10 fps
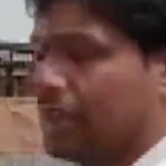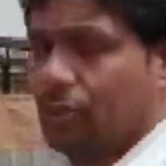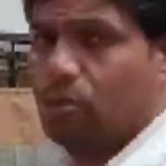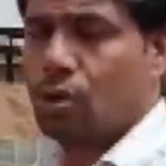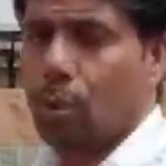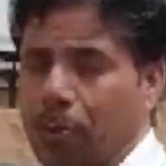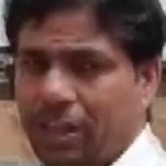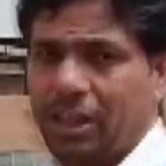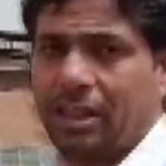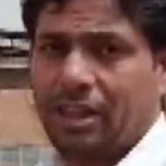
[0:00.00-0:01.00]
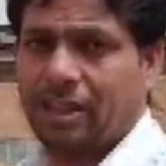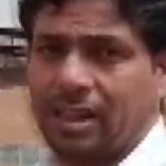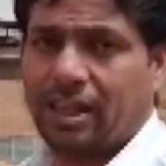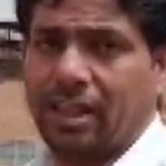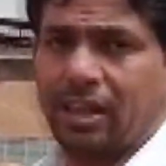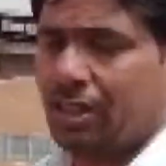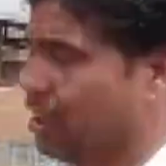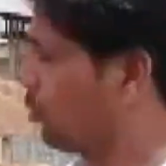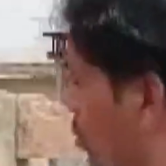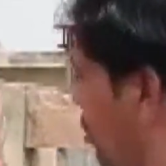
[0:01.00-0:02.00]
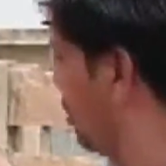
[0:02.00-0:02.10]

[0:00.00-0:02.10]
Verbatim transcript: है उसके ऊपर नहीं गिरने से ये कुछ